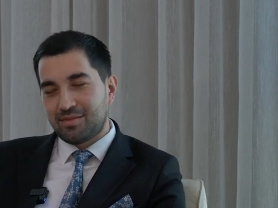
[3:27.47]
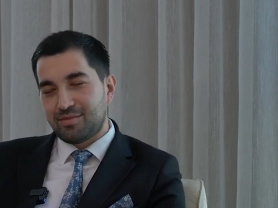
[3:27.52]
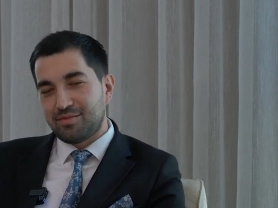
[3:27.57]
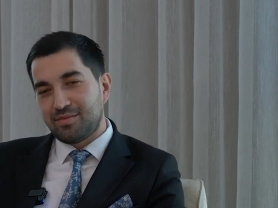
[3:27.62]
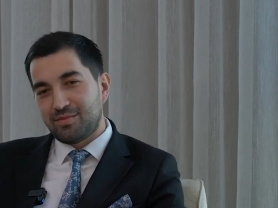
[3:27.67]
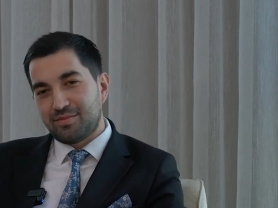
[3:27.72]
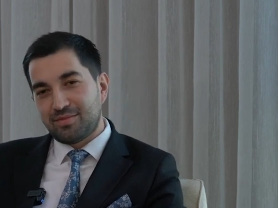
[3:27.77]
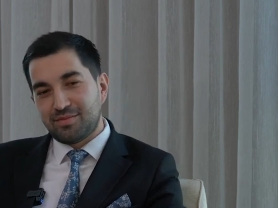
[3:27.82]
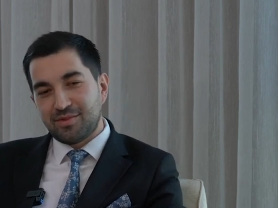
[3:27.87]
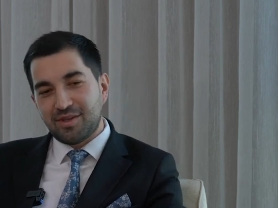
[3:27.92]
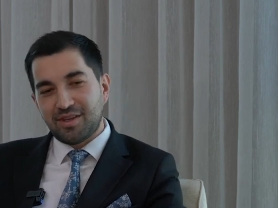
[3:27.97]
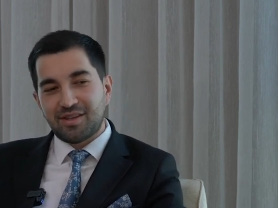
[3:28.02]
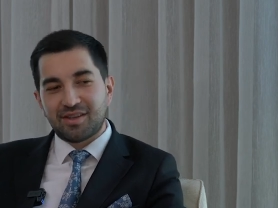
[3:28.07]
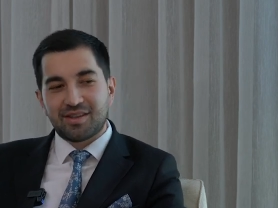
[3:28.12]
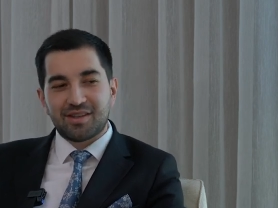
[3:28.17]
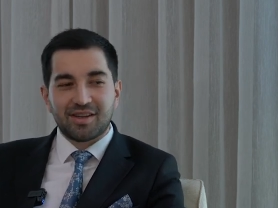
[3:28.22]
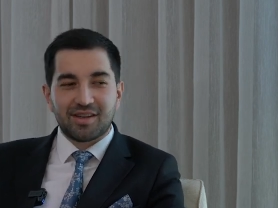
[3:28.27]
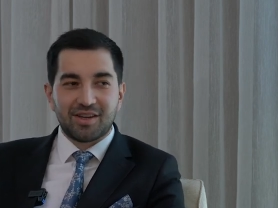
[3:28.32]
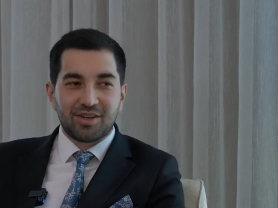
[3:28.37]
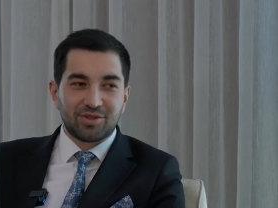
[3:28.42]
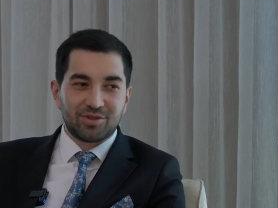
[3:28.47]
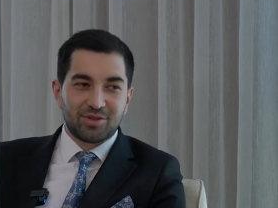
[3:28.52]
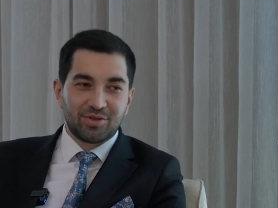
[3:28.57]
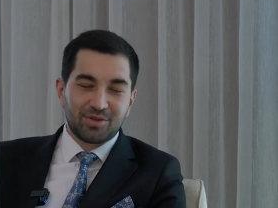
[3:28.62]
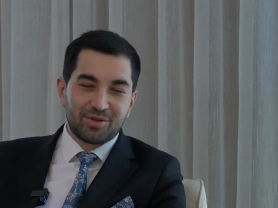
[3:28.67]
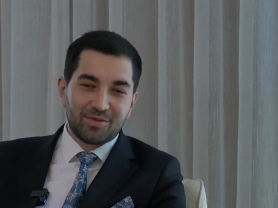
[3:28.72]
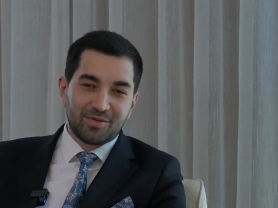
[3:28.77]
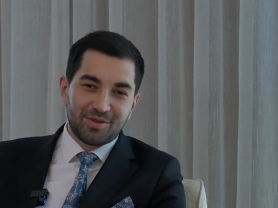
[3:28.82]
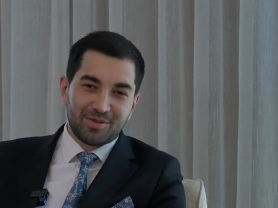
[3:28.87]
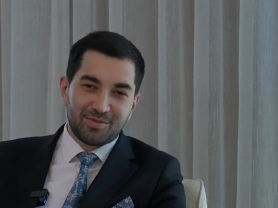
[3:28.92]
Мне иногда кажется,
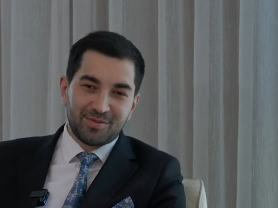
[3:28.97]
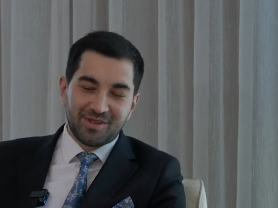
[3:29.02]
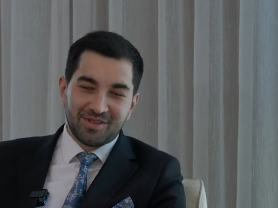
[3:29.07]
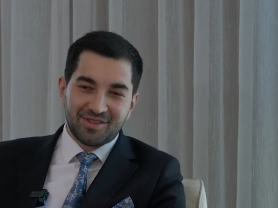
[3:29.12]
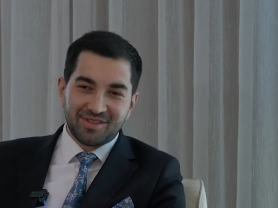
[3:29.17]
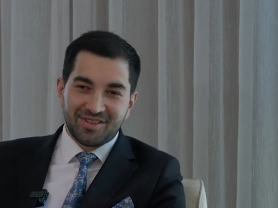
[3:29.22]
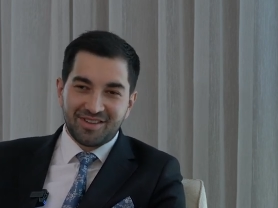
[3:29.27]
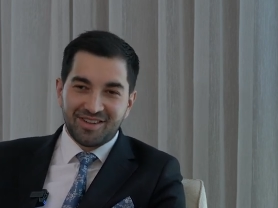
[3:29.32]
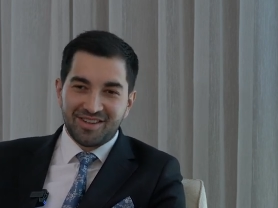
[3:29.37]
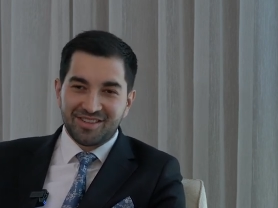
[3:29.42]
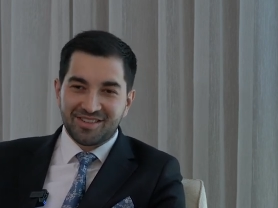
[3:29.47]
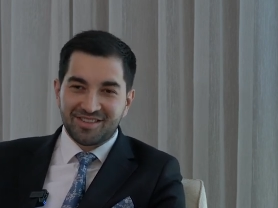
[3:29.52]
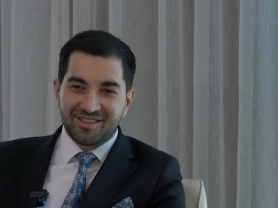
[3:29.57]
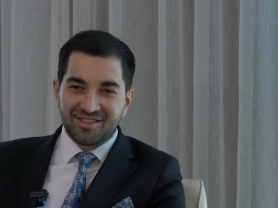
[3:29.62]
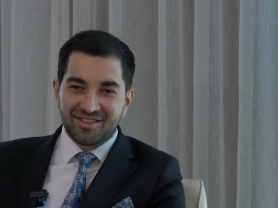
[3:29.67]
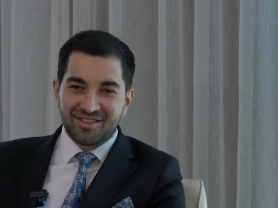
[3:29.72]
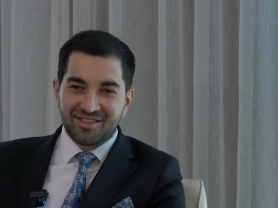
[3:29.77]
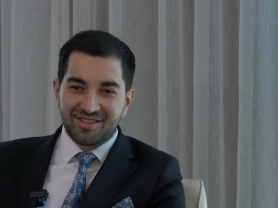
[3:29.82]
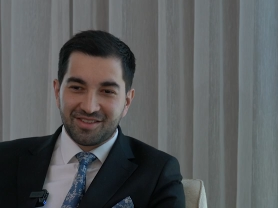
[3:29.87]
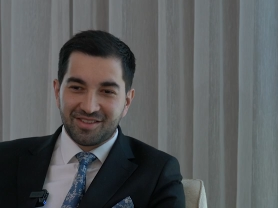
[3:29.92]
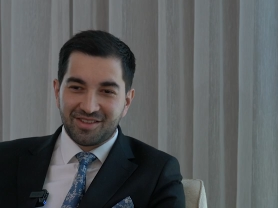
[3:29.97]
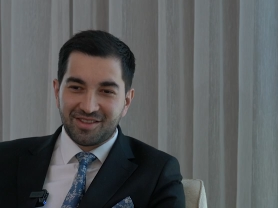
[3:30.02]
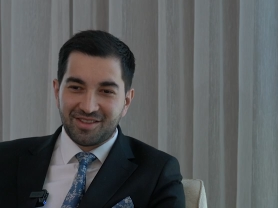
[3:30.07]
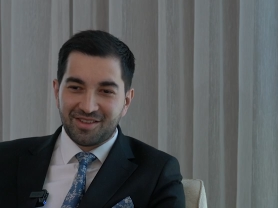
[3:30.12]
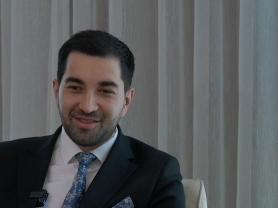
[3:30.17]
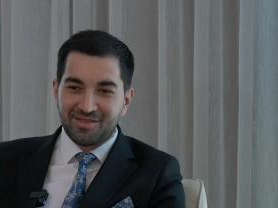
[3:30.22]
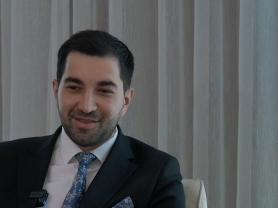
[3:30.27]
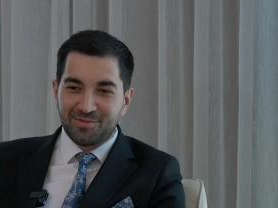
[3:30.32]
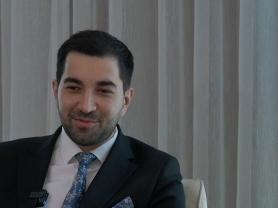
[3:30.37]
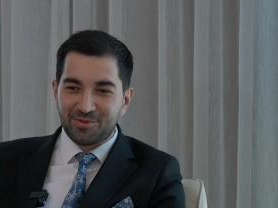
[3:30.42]
что 18 лет,
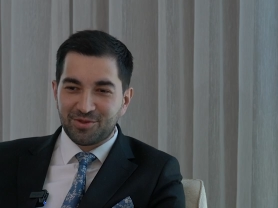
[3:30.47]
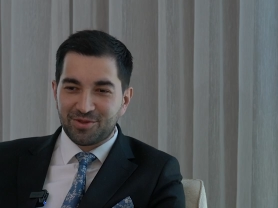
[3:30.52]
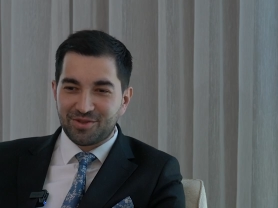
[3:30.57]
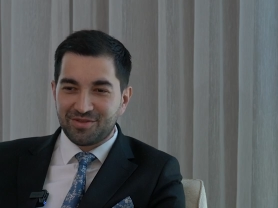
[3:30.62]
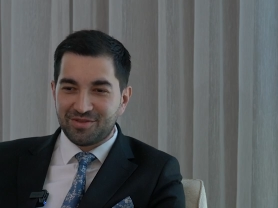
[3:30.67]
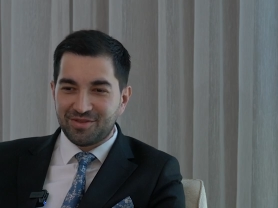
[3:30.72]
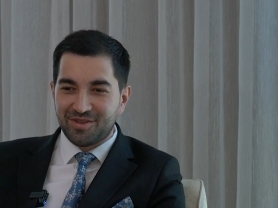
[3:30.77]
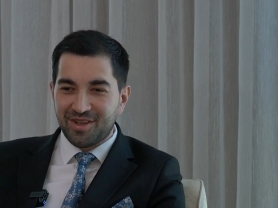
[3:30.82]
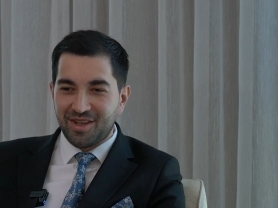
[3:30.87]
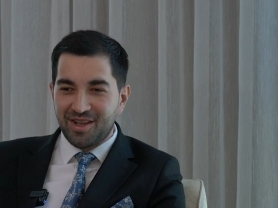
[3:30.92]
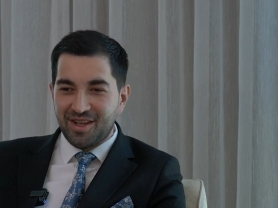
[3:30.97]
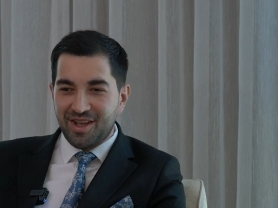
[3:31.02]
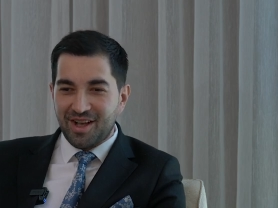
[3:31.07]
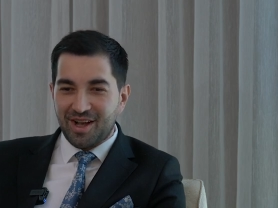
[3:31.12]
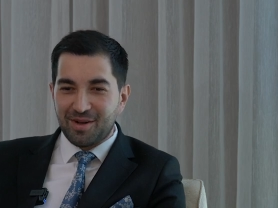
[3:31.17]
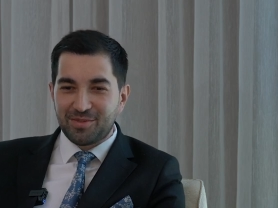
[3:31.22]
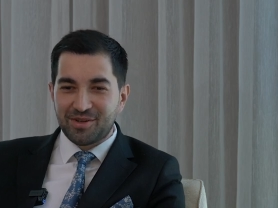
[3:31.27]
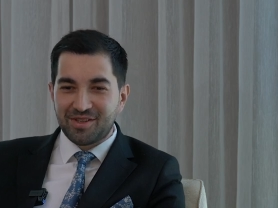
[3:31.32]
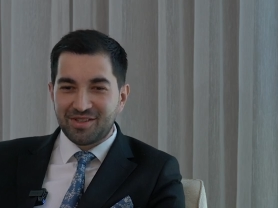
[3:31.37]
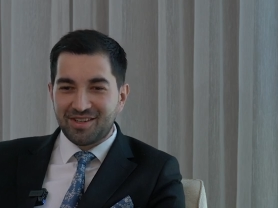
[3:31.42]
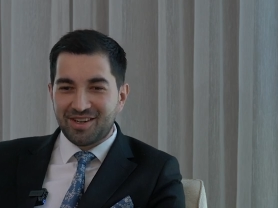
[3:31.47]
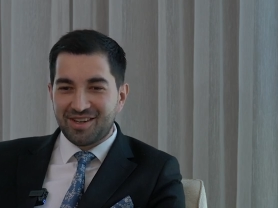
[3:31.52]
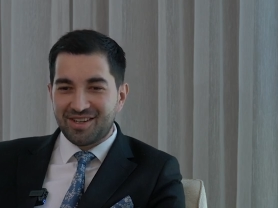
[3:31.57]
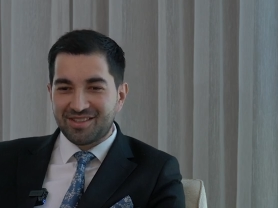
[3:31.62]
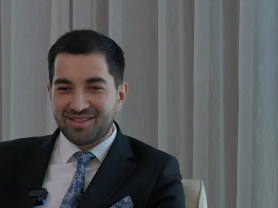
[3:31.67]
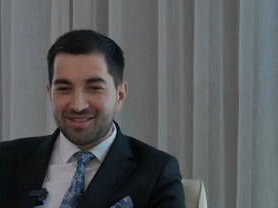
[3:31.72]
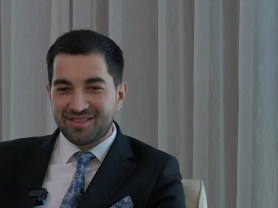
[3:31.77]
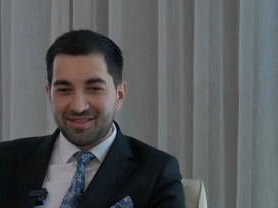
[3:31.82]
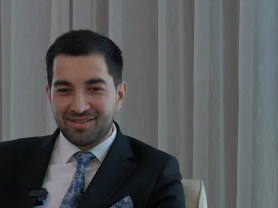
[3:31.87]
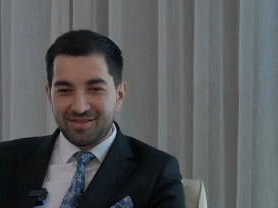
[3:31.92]
когда вам нужно
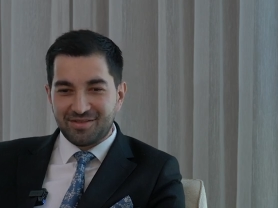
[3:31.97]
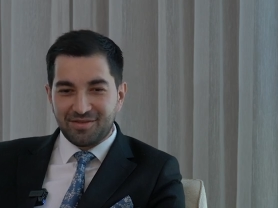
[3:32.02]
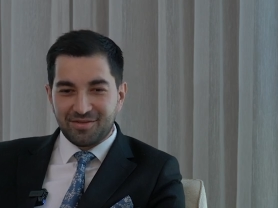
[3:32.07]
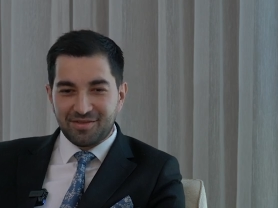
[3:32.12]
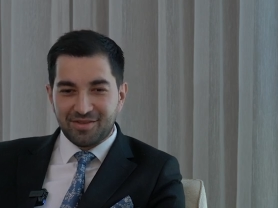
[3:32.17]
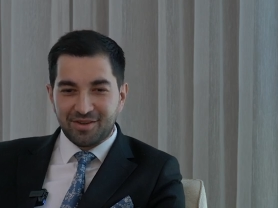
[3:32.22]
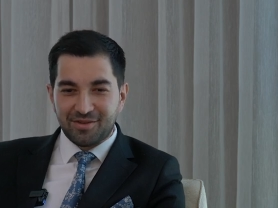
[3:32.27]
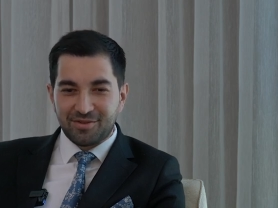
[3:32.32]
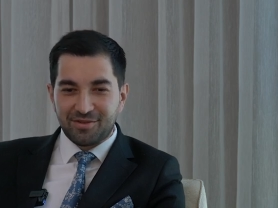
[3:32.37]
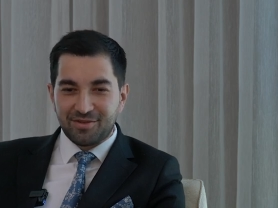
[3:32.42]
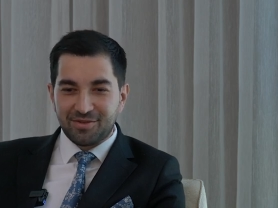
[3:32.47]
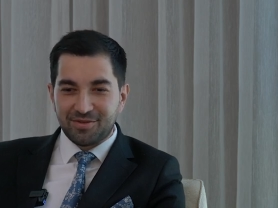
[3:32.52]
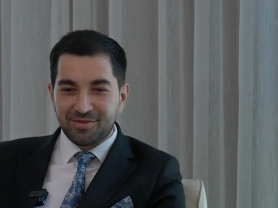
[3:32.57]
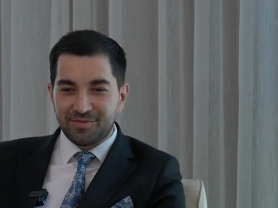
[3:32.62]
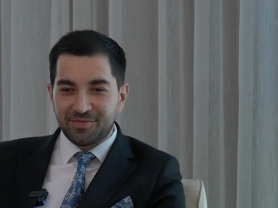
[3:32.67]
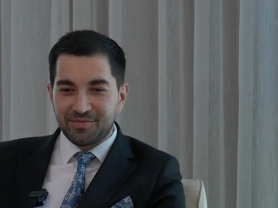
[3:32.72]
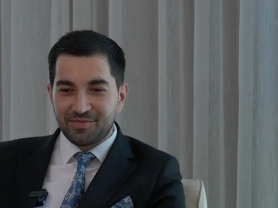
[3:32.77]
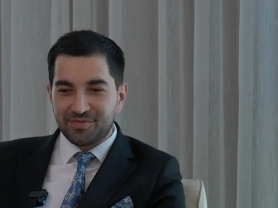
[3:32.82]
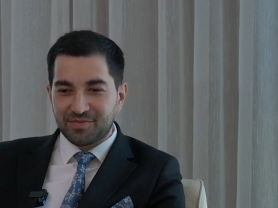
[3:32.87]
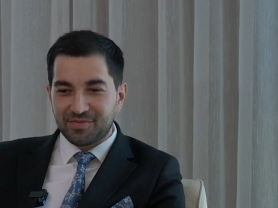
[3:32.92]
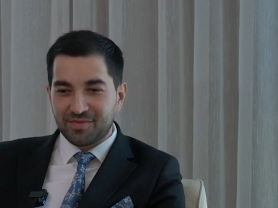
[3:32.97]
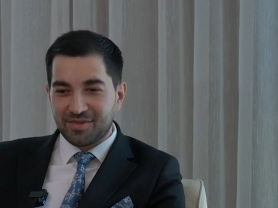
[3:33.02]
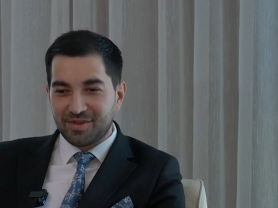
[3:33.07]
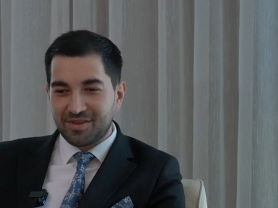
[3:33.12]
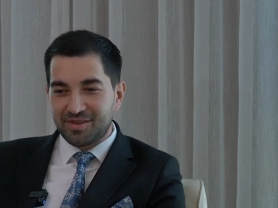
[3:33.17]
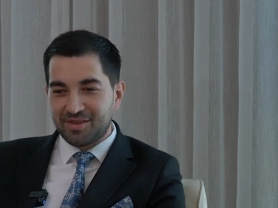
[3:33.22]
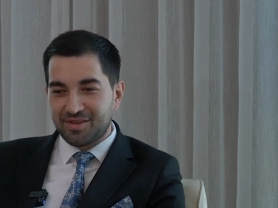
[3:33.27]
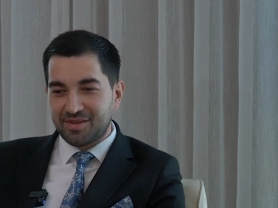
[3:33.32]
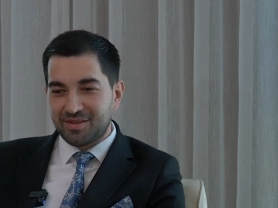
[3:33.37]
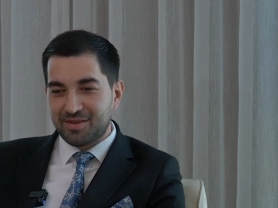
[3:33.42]
определяться, в какую
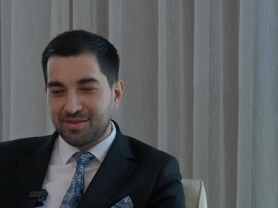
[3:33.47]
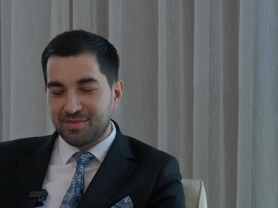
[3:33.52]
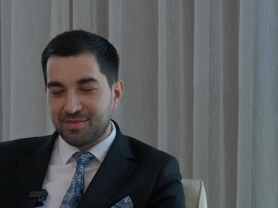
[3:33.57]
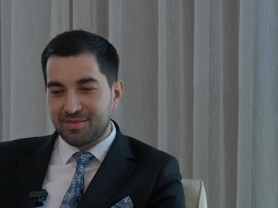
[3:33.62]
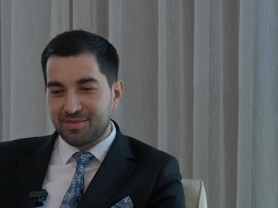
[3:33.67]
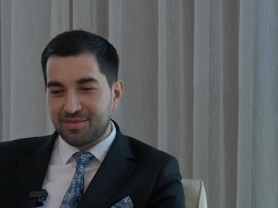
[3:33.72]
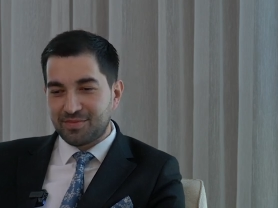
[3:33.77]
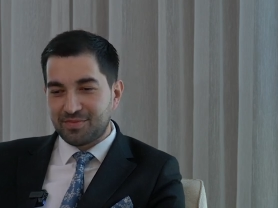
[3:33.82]
э,